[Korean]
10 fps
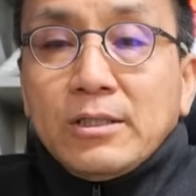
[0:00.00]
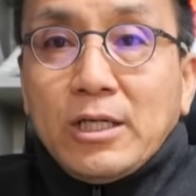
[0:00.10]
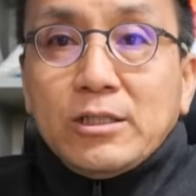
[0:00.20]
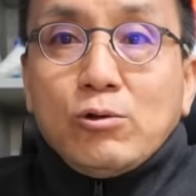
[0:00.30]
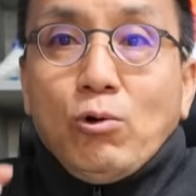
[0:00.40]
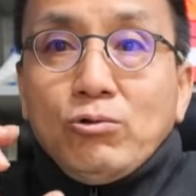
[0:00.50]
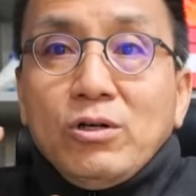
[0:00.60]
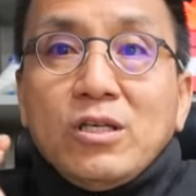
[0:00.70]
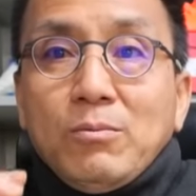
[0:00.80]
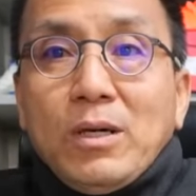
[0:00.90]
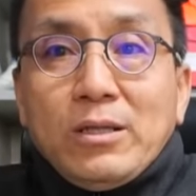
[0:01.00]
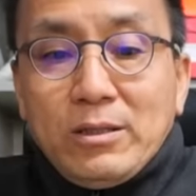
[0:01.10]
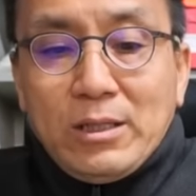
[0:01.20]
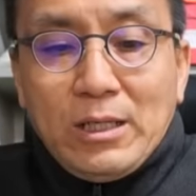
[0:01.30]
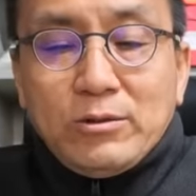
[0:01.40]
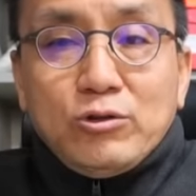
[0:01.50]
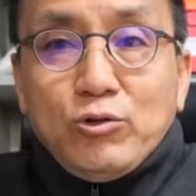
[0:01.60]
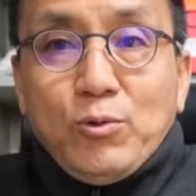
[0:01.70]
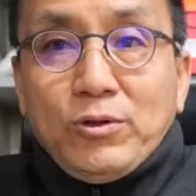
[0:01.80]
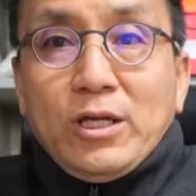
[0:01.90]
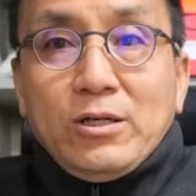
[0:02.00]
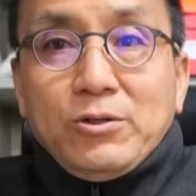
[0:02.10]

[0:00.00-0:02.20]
사실 그 느낌만은 본다